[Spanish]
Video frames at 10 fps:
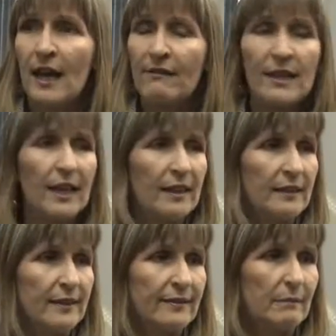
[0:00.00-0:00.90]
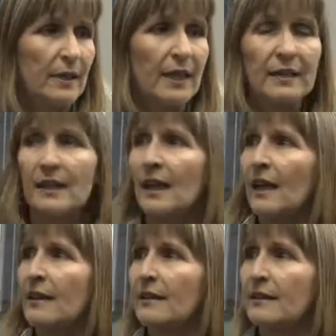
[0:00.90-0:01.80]
hábiles de esta semana hasta
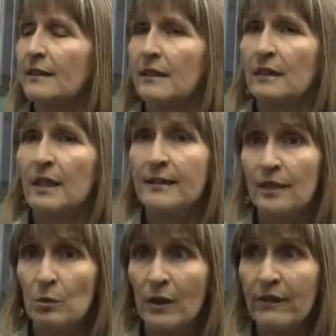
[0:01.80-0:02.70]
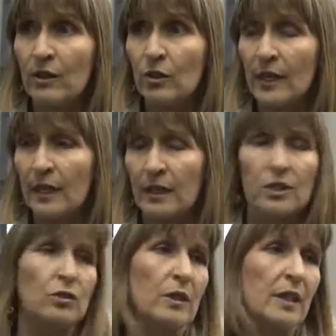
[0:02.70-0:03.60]
las 19 horas, de
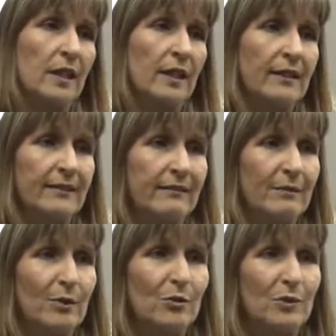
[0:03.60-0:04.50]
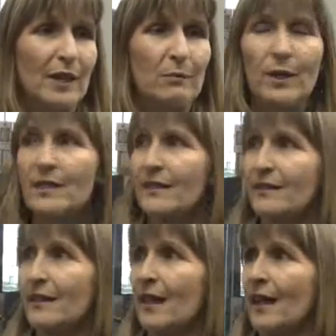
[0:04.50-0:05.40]
hecho ayer recibimos una muestra
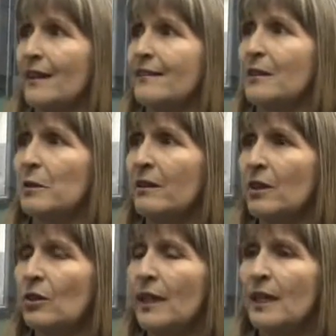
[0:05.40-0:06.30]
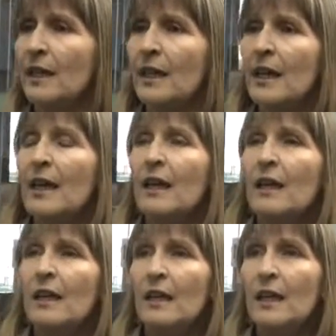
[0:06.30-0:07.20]
cerca de las 19 horas
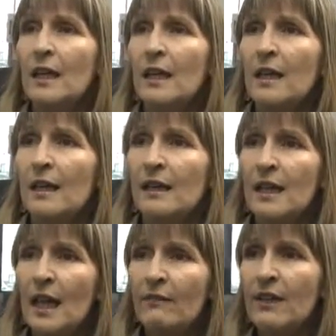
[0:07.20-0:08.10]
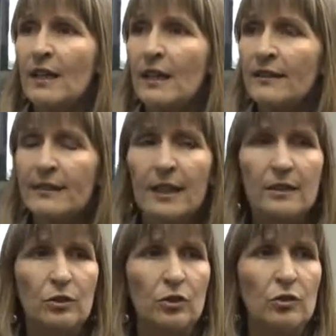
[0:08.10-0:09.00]
y el día Viernes
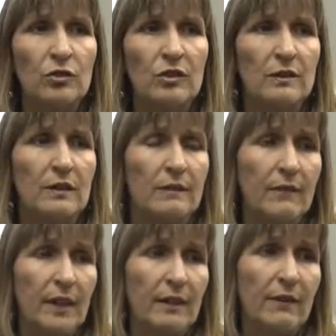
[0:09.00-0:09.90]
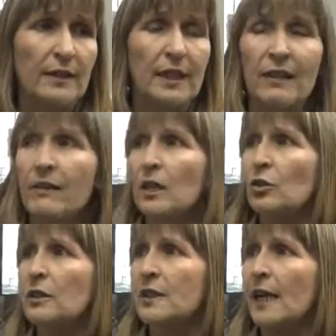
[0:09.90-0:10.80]
santo eh, va a estar
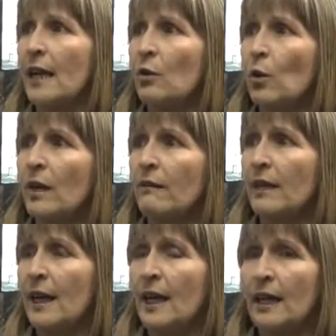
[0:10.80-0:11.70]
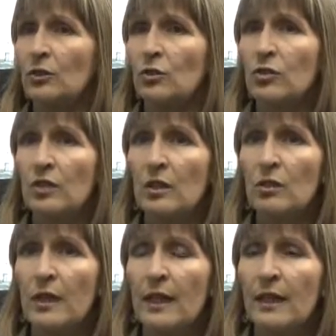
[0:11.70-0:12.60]
abierto entre las 9 y las 14
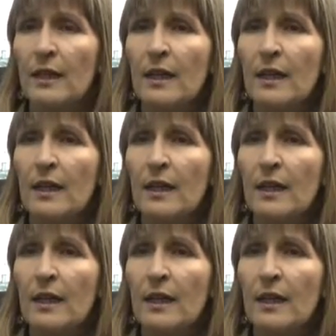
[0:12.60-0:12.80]
horas